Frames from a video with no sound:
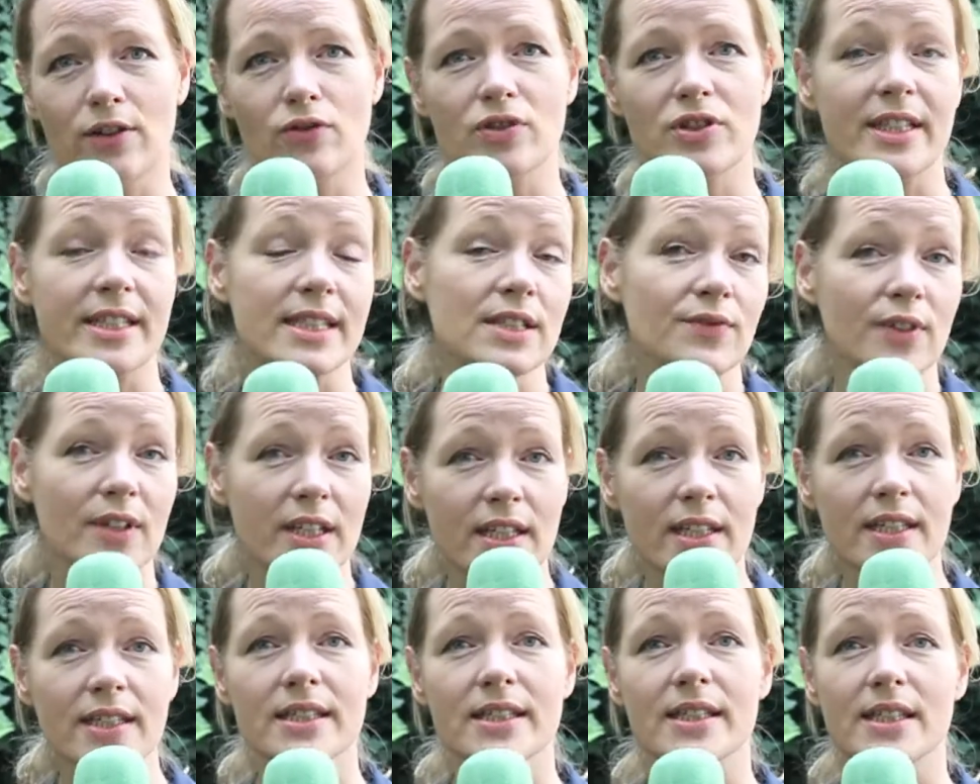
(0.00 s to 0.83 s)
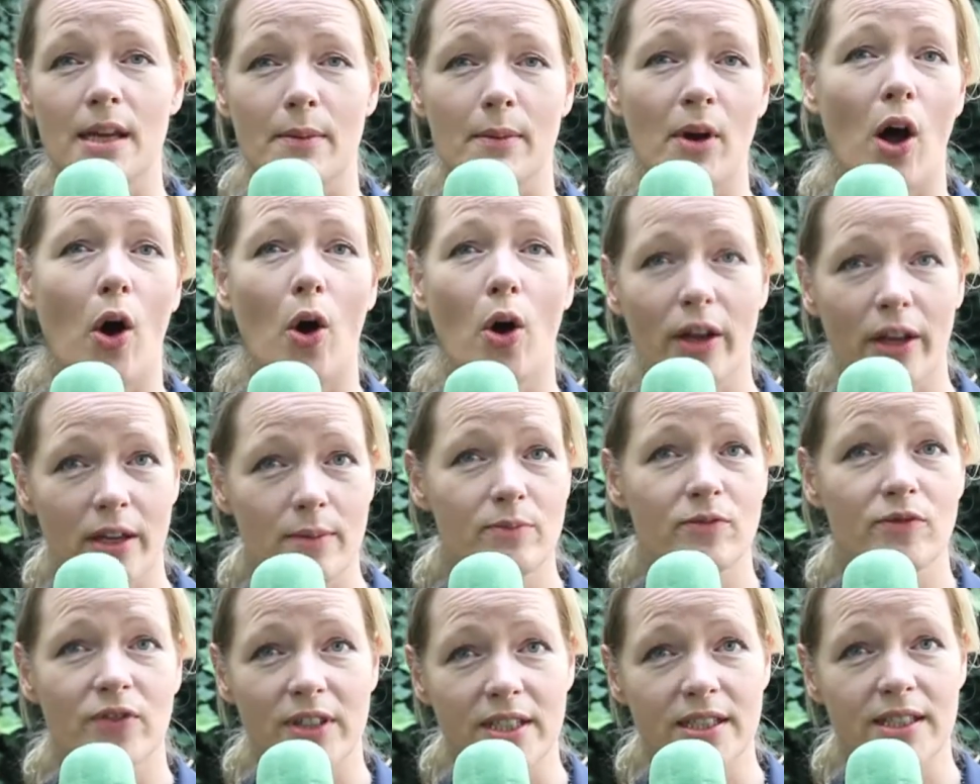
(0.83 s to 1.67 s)
Und deswegen ist es aber auch
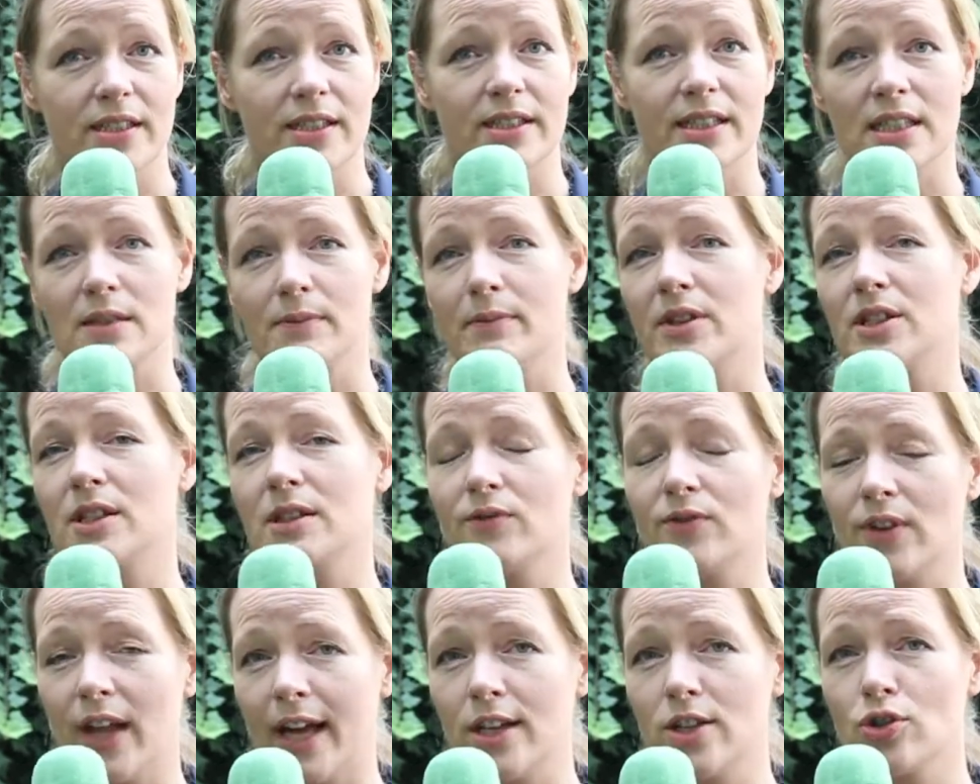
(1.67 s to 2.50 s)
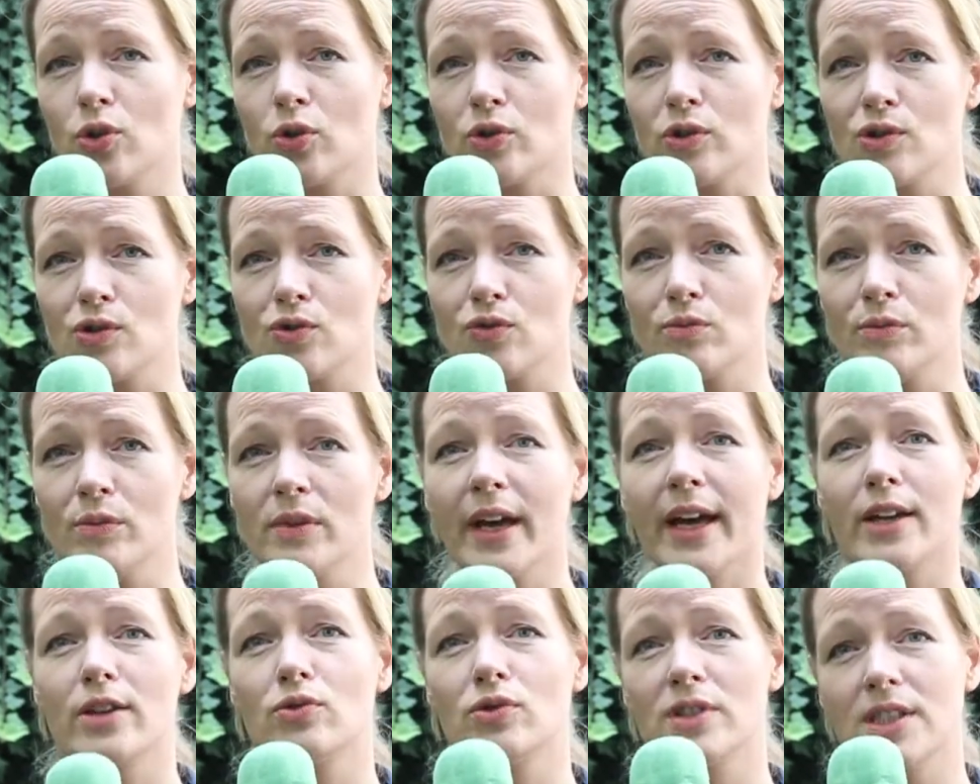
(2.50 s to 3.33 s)
eben wichtig, dass man den Fleischkonsum
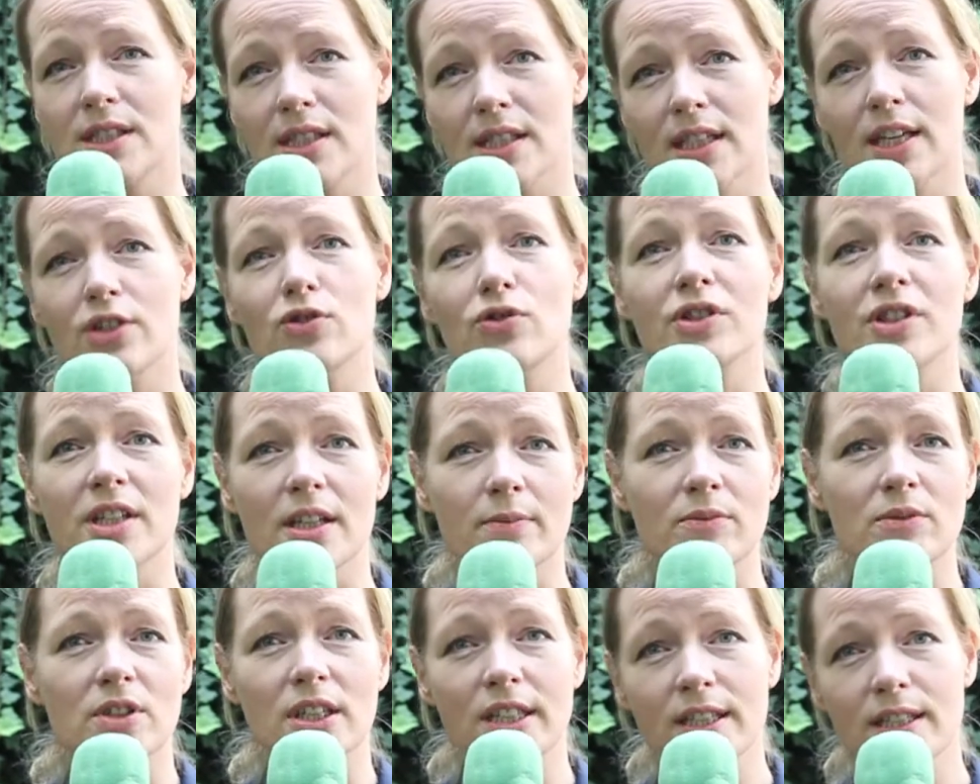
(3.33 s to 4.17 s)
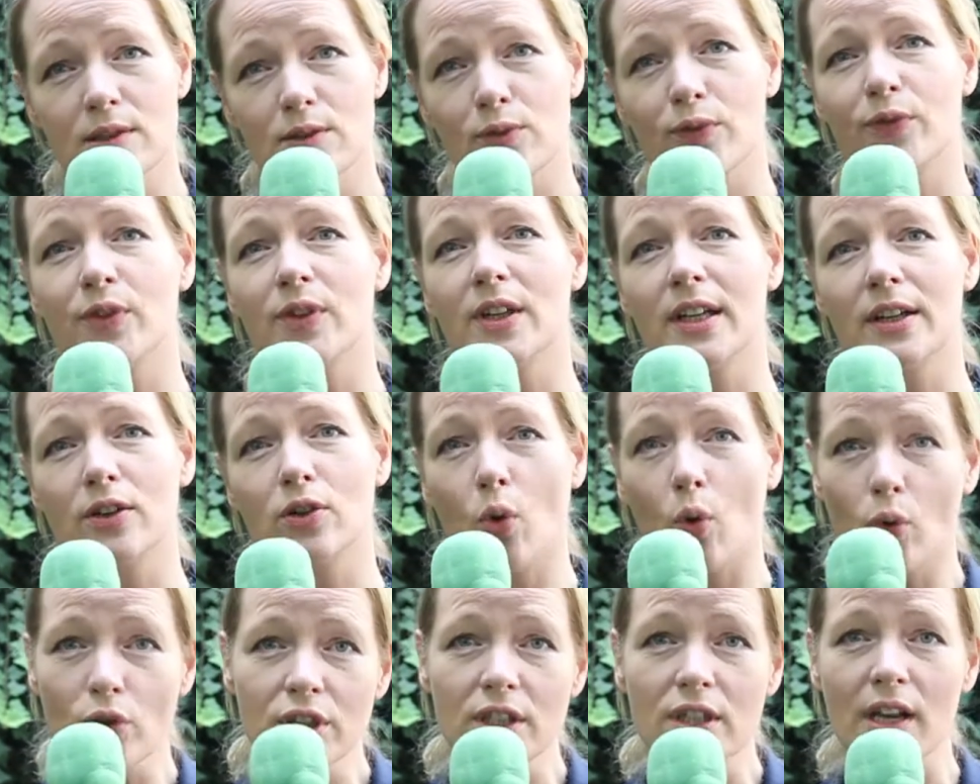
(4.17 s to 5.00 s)
reduziert und eben nicht so viele
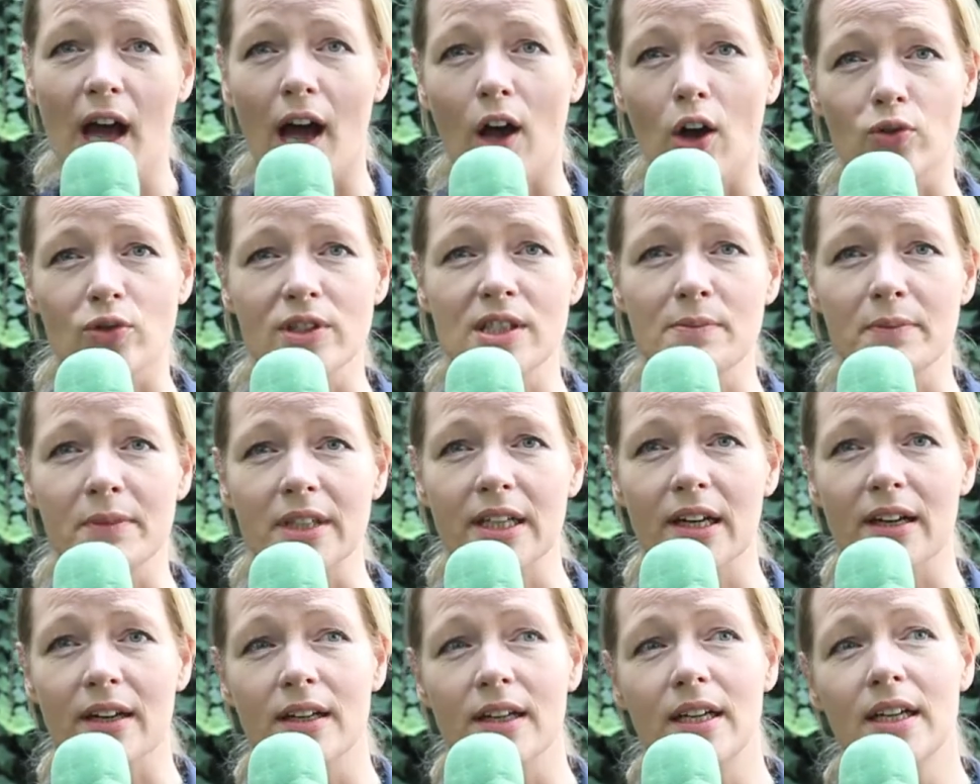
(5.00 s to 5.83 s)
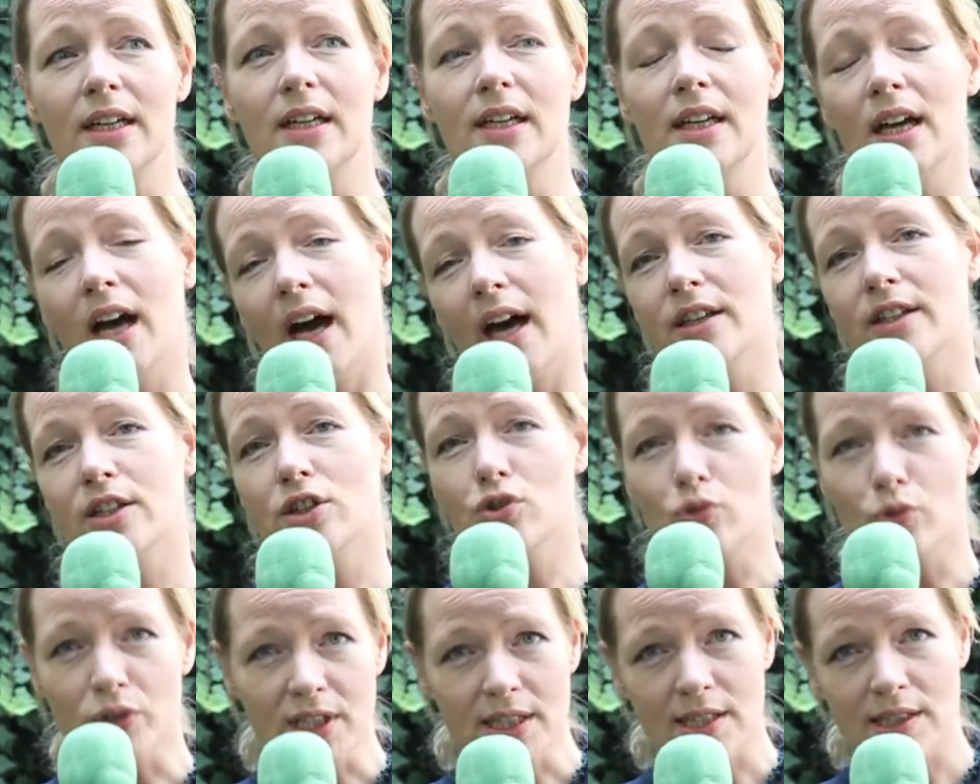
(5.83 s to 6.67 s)
Grundnahrungsmittel an die
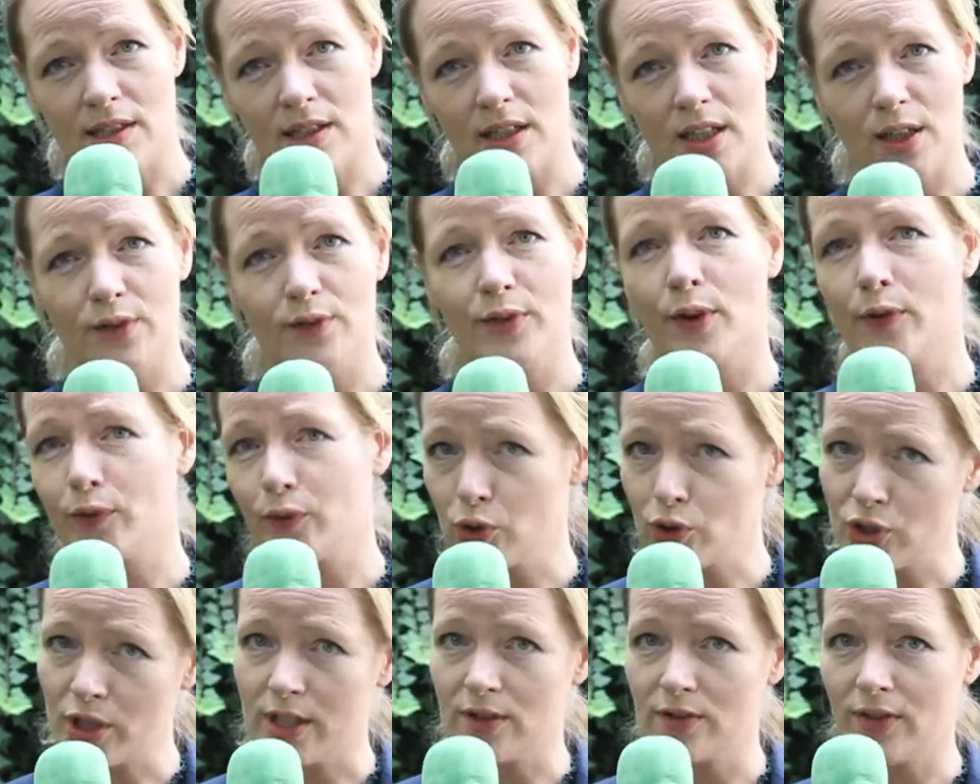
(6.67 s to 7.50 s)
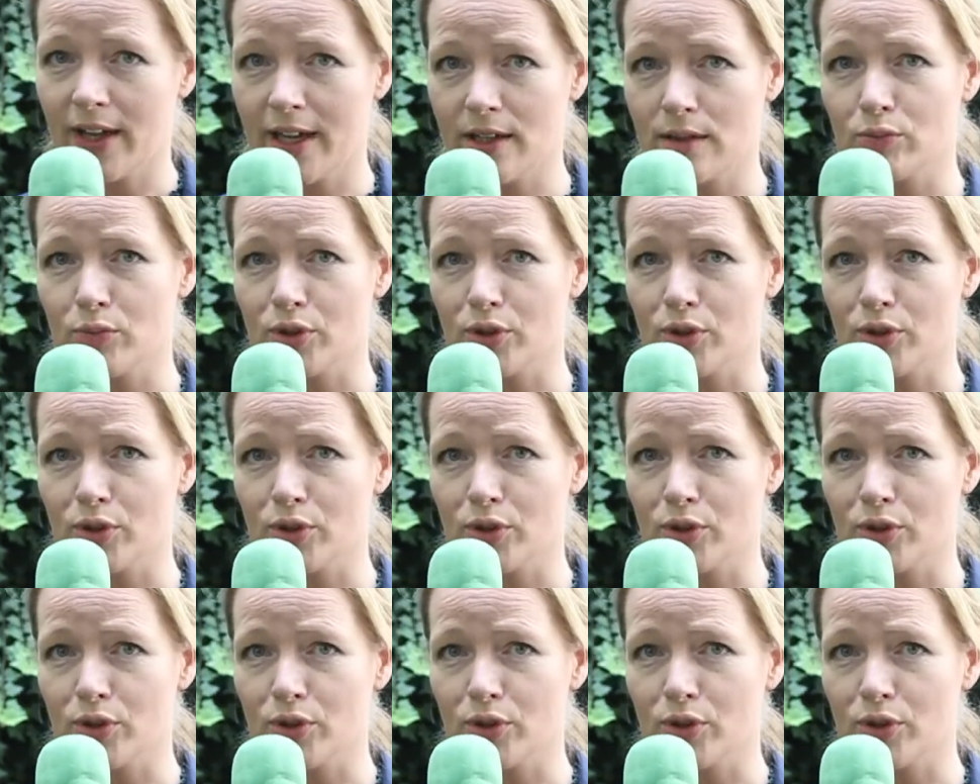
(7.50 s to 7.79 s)
Nutztiere verfüttert werden